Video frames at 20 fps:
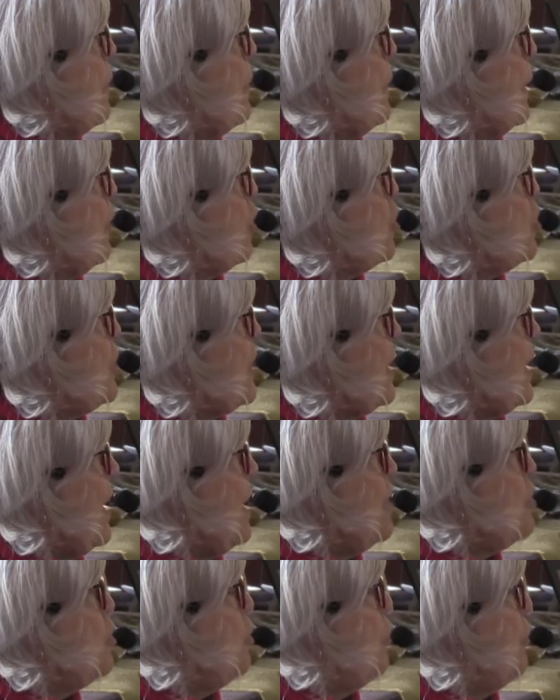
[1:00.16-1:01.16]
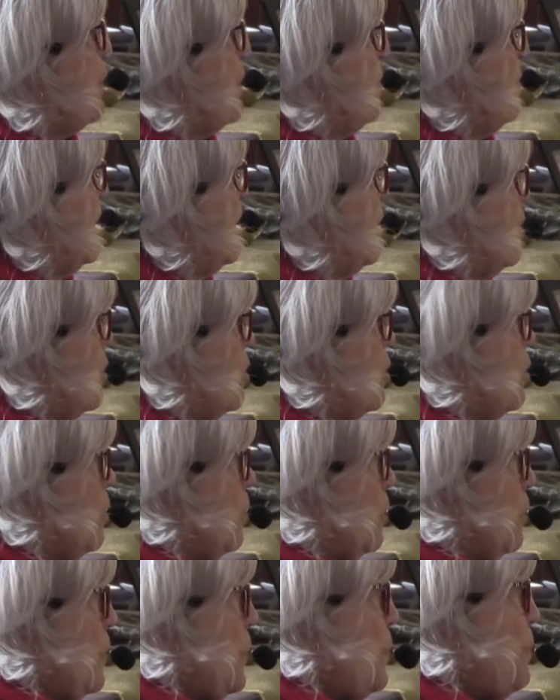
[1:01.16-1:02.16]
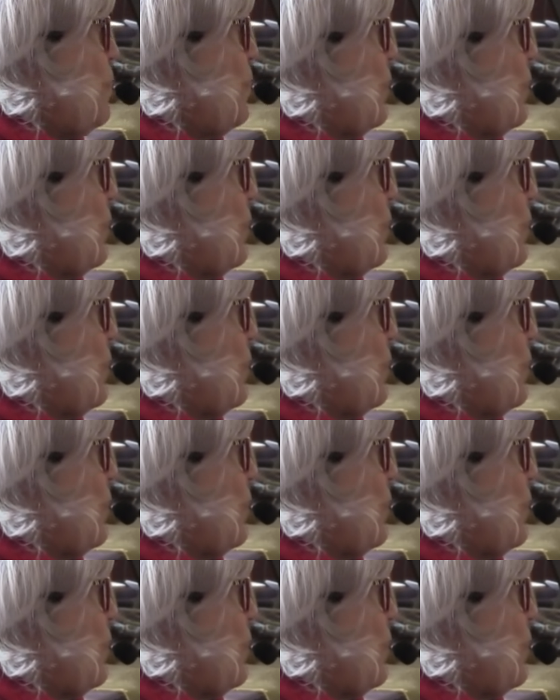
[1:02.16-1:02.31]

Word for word: pero sí el sufrimiento, ¿no?